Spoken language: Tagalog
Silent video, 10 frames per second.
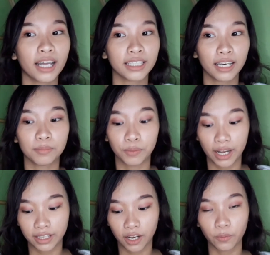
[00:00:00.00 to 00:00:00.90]
kanilang
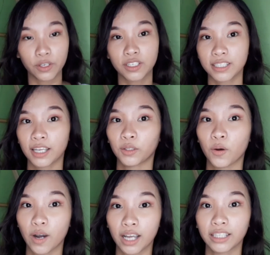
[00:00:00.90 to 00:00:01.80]
product which is
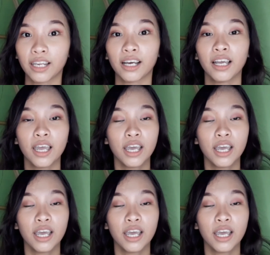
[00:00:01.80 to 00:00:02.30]
itong kanilang